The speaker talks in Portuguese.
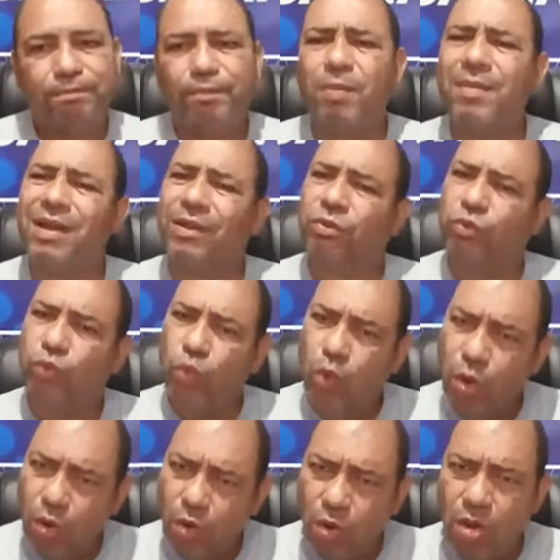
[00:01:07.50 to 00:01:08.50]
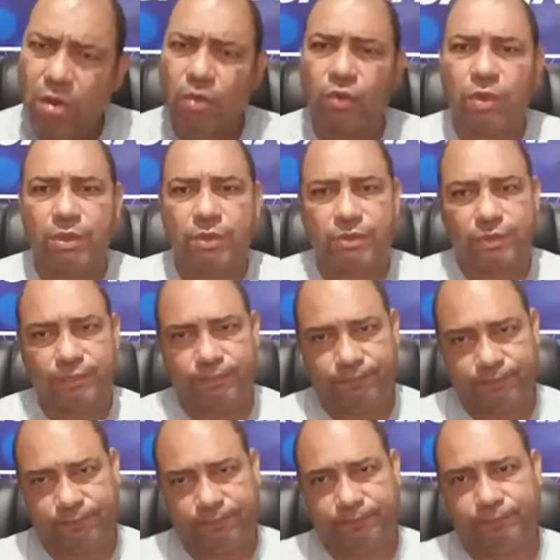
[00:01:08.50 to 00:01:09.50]
Pô, mas doloroso.
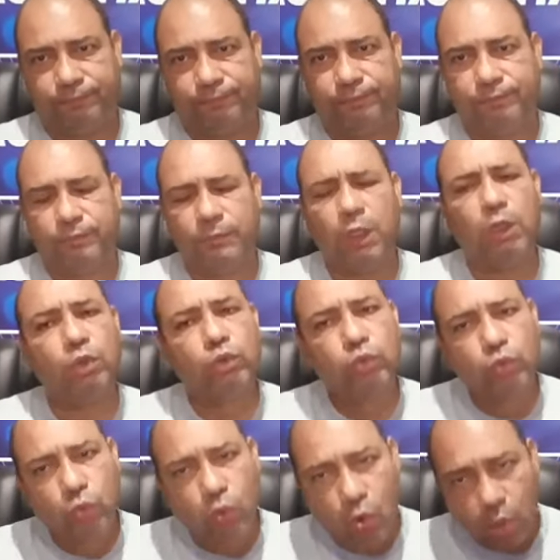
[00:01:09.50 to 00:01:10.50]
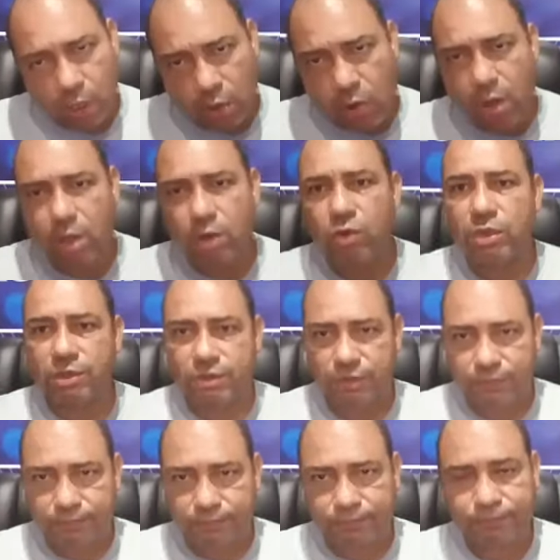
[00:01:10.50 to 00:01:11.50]

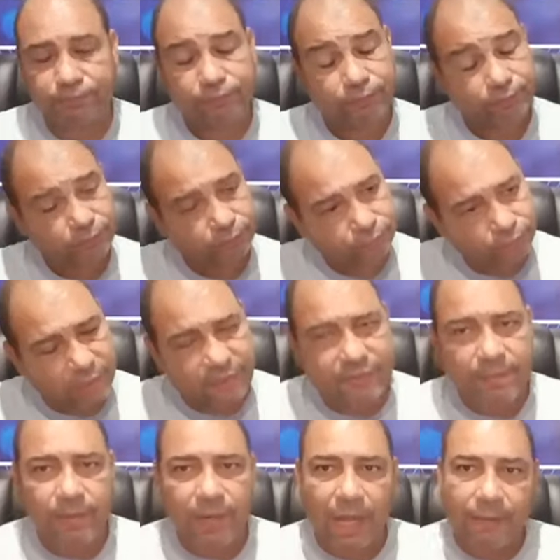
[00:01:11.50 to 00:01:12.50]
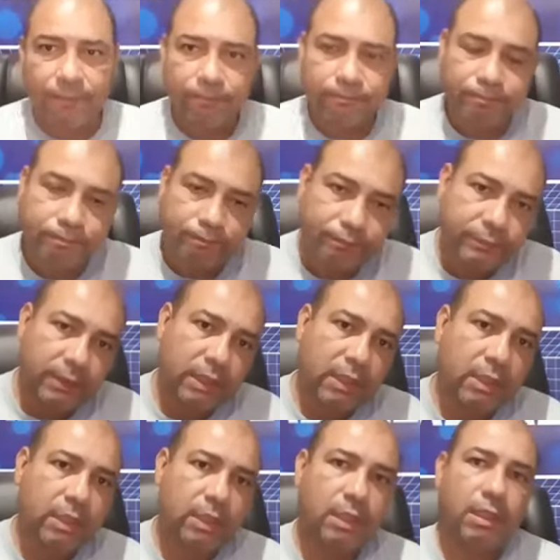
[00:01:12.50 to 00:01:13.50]
Doloroso. Mas vamos lá.
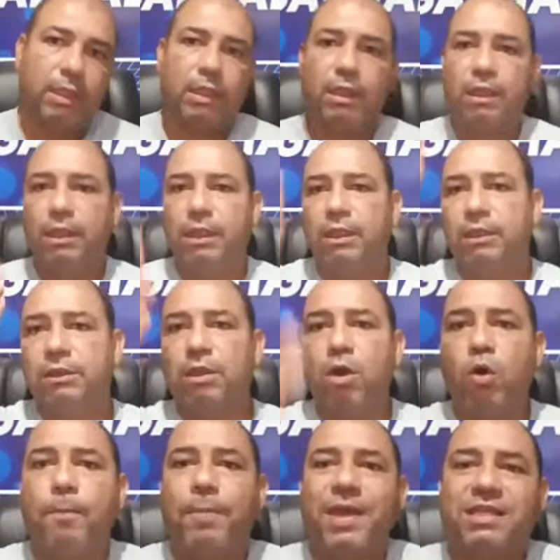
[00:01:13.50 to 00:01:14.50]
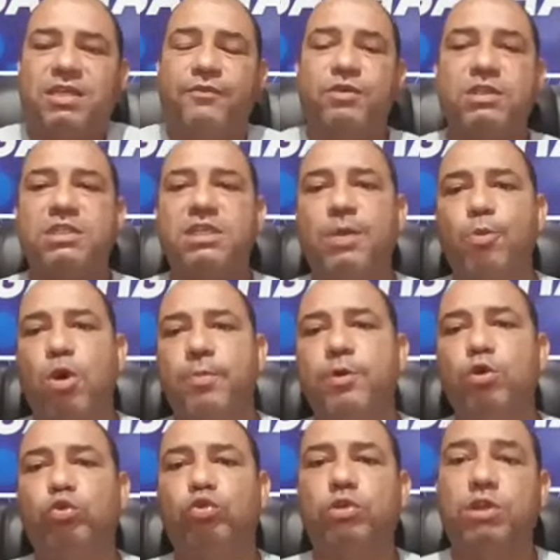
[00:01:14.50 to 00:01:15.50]
Então eu peço a você, meu
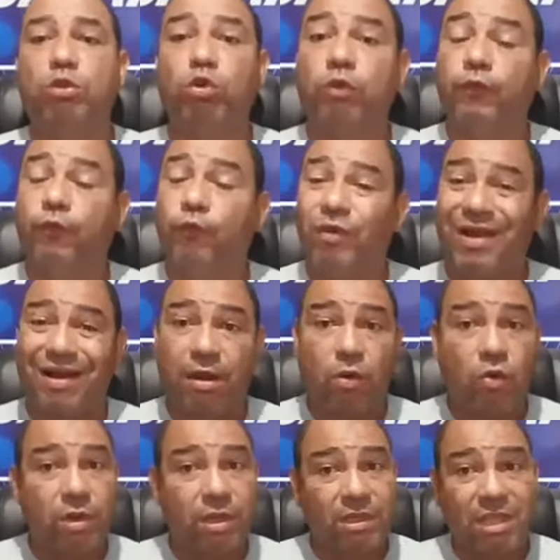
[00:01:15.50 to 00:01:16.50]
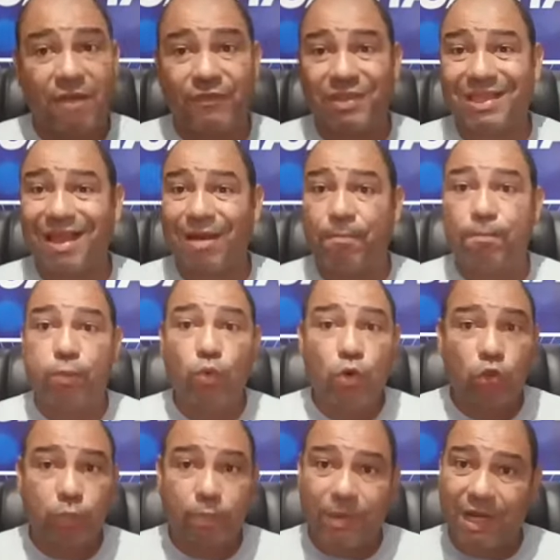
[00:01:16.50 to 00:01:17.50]
amigo torcedor do Furacão, que deve estar tá
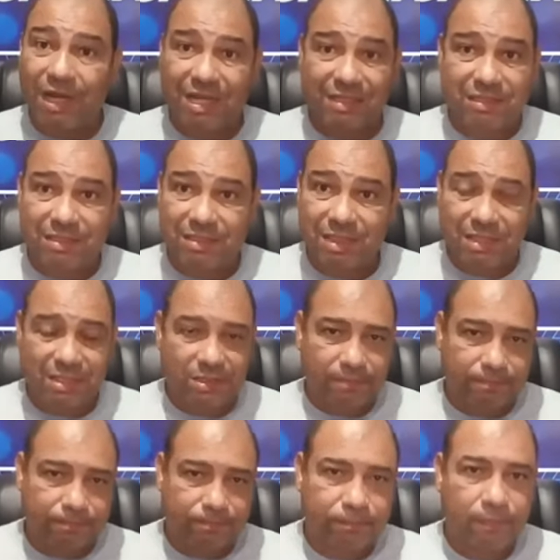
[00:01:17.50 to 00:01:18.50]
puto pra cacete.